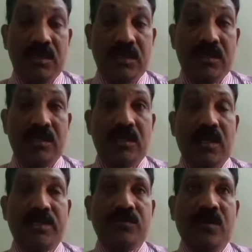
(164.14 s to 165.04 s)
ఈ
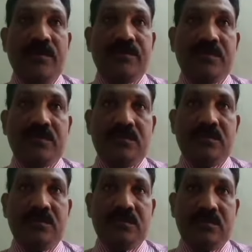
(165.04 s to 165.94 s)
ఆర్డీఓ ఆఫీసు
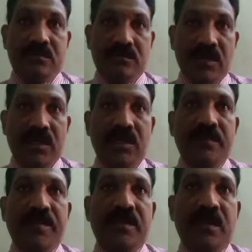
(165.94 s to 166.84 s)
ద్వారానే
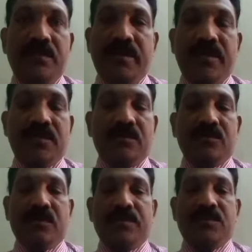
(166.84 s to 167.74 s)
పెద్దాపురం ఎంటర్
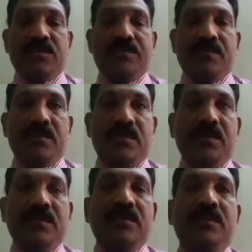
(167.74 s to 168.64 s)
అవుతామని చెప్పాం కదా
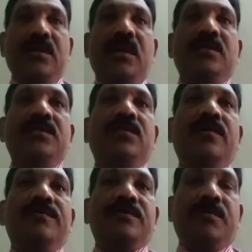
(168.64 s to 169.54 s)
ఈ ఆర్డీఓ
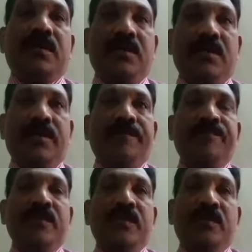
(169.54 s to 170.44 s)
ఆఫీస్ పక్కనే
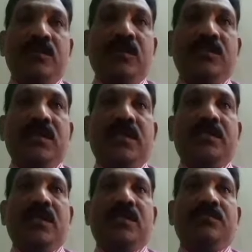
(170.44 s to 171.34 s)
ఇంకొక
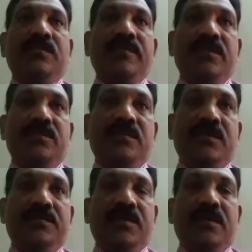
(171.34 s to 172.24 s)

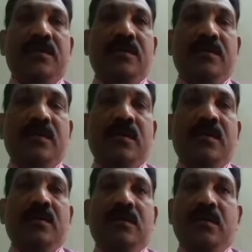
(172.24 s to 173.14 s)
చారిత్రాత్మకమైనటువంటి
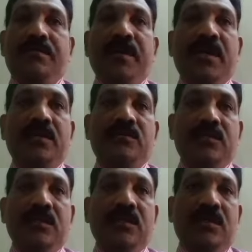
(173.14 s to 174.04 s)
బిల్డింగ్
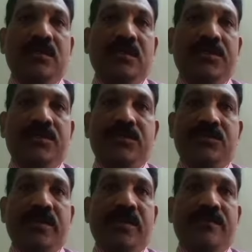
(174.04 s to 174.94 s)
ఉంది అది
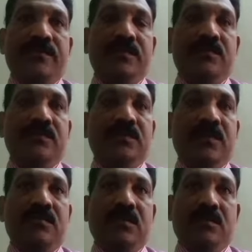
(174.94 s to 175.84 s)
ట్రెజరీ ఆఫీసు
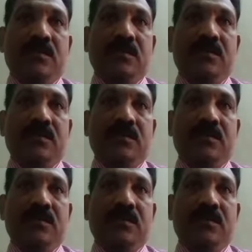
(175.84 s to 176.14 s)
తర్వాత